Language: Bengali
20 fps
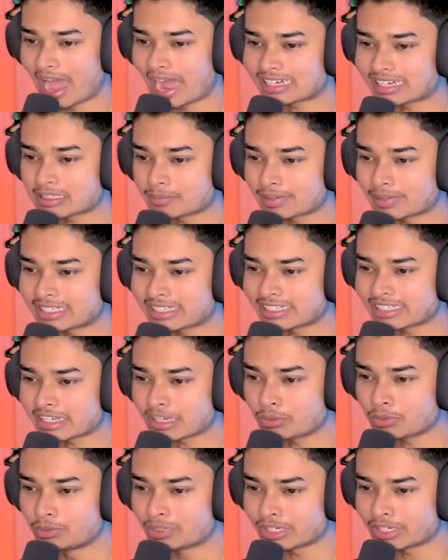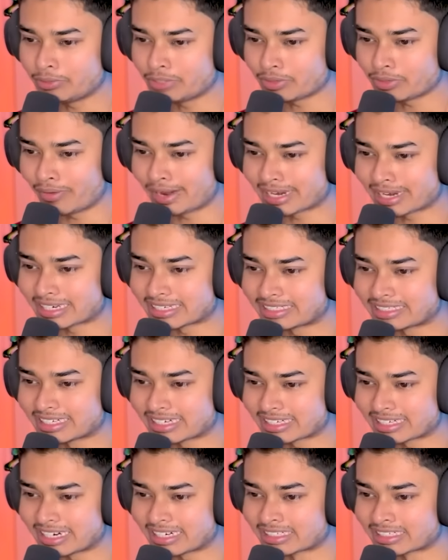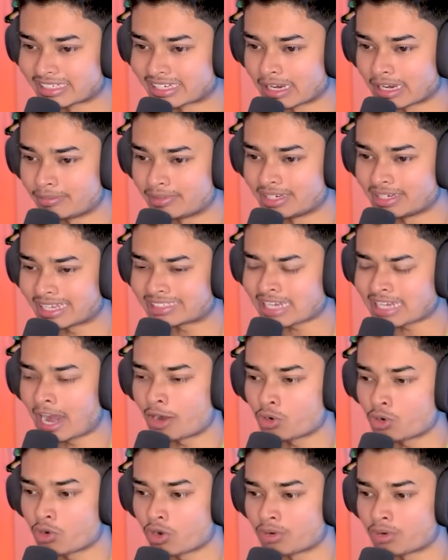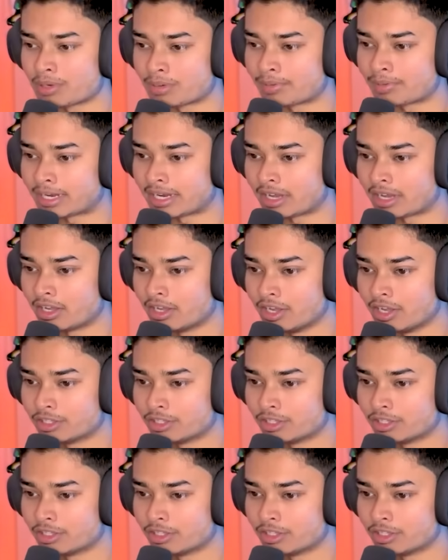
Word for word: আশেপাশে থেকে খুঁটে খুঁটে অনেক স্টিক নিয়ে আসছে কেলভিন আচ্ছা আনুক কোনো ব্যাপার না